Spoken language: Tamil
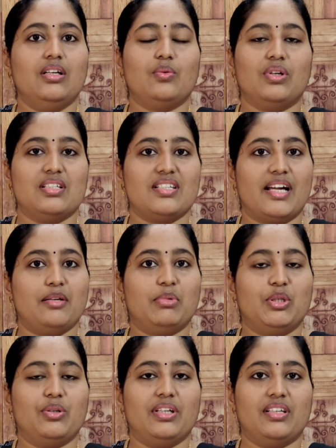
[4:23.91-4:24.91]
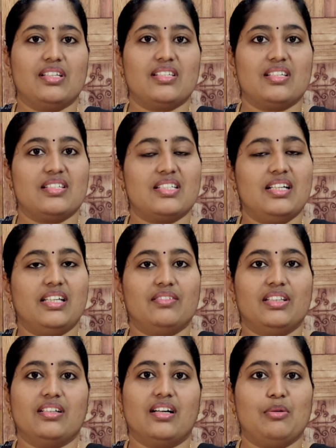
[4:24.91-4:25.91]
உங்களுக்கு ஜாயின் பண்ணணும்னு இன்ட்ரெஸ்ட் இருந்துச்சுன்னா
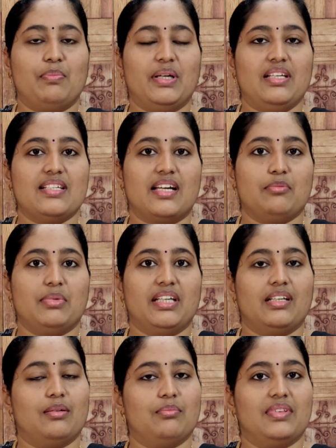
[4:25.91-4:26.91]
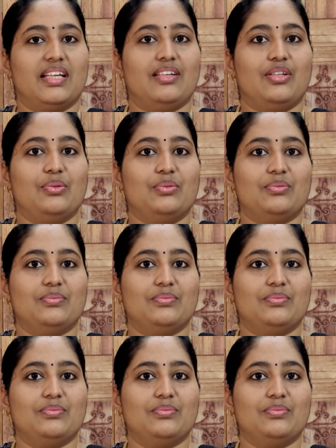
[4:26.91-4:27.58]
நீங்கள் வந்து கால் பண்ணி ஜாயின் பண்ணிக்கலாம் தேங்க்யூ